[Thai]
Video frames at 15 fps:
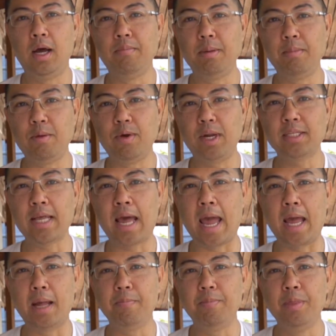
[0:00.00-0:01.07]
ไม่มีวัดแส
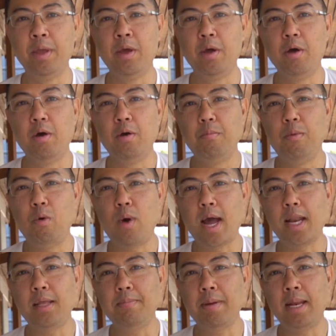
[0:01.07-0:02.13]
ง เมื่อ
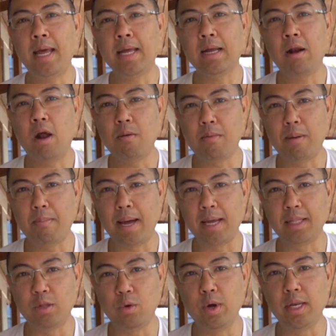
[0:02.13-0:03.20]
วานนี้ไปได้กล้องมาใหม่
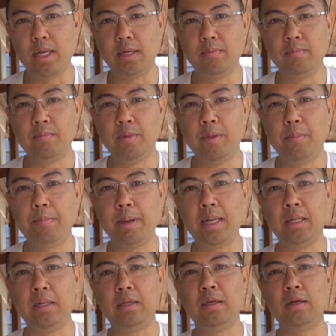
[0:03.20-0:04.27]
ตัวหนึ่งเป็
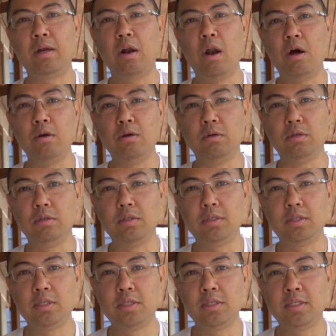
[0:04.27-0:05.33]
นกล้อง
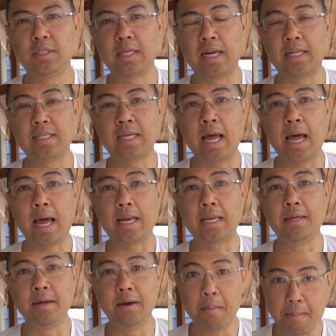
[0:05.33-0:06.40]
สัญชาติ
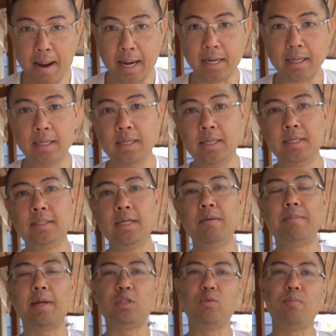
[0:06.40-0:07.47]
เยอรมัน ซึ่
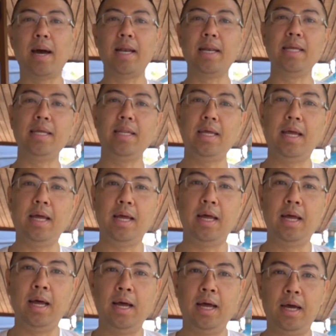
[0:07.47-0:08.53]
งปัจจุบันนี้เนี่ย
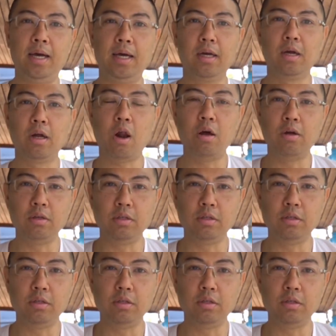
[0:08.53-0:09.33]
กล้อง